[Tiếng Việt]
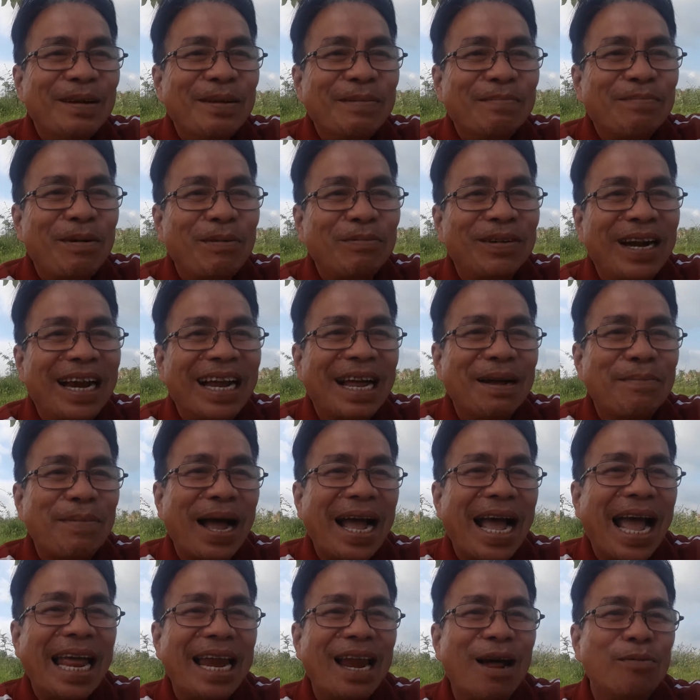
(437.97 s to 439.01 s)
mong rằng các
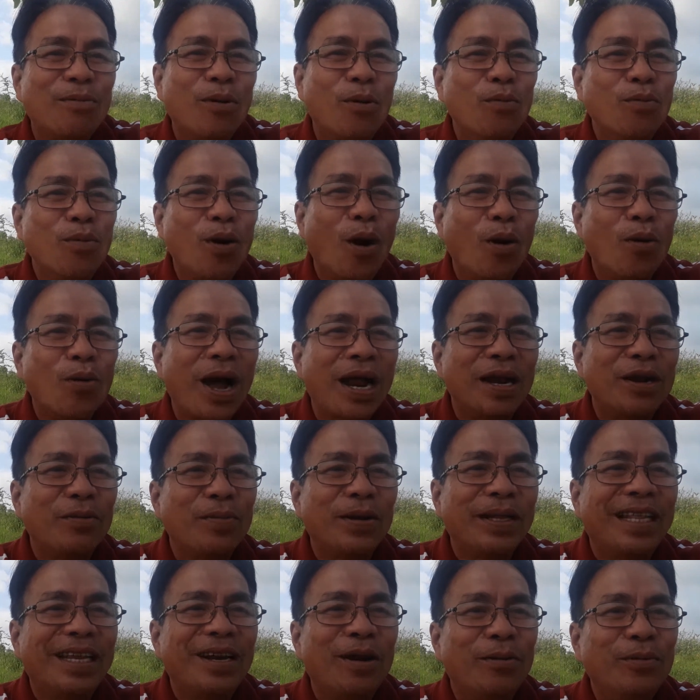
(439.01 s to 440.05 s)
bạn hài lòng ủng hộ kênh của
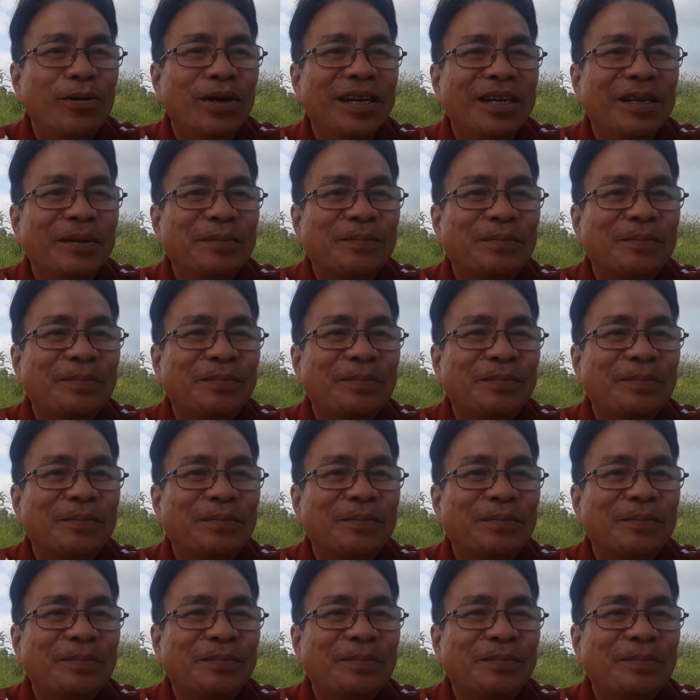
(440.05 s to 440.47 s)
mình thì đủ rồi